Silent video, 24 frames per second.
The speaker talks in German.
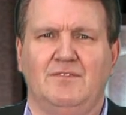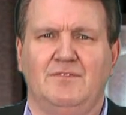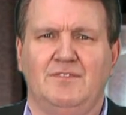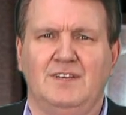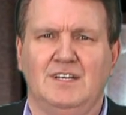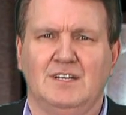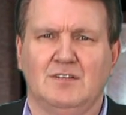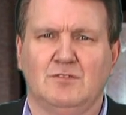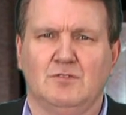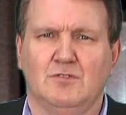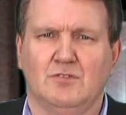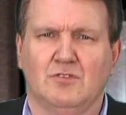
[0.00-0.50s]

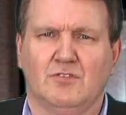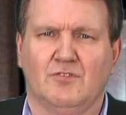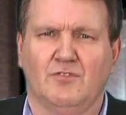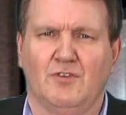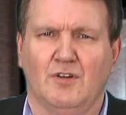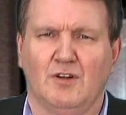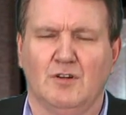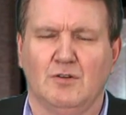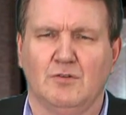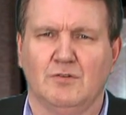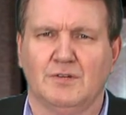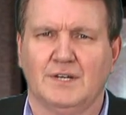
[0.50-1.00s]

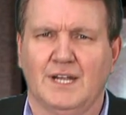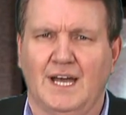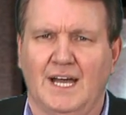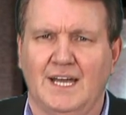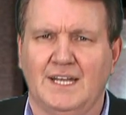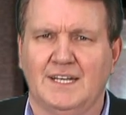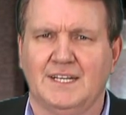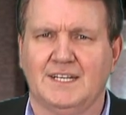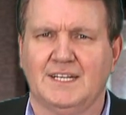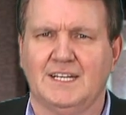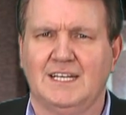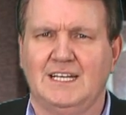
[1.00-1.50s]
wirkungsvolle und
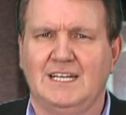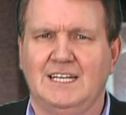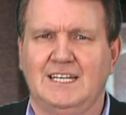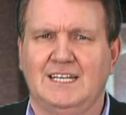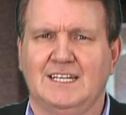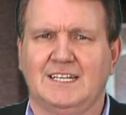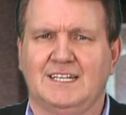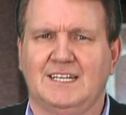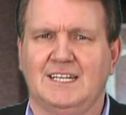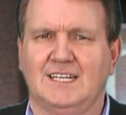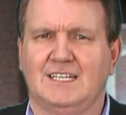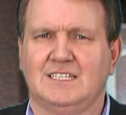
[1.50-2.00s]

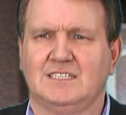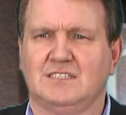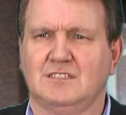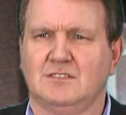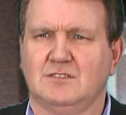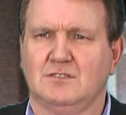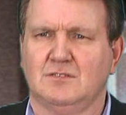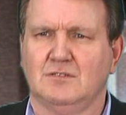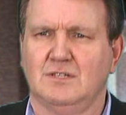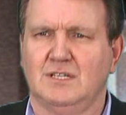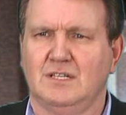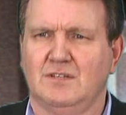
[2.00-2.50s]
einträgliche Texte
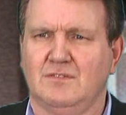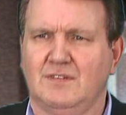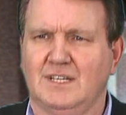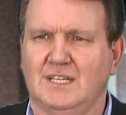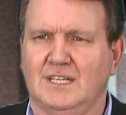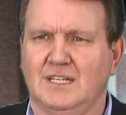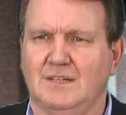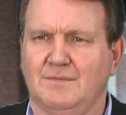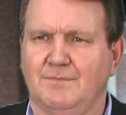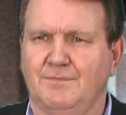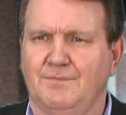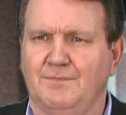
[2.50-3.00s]
zu
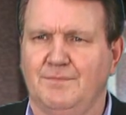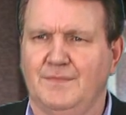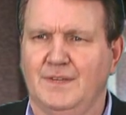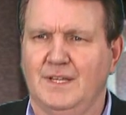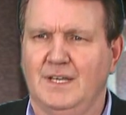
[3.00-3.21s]
entwickeln.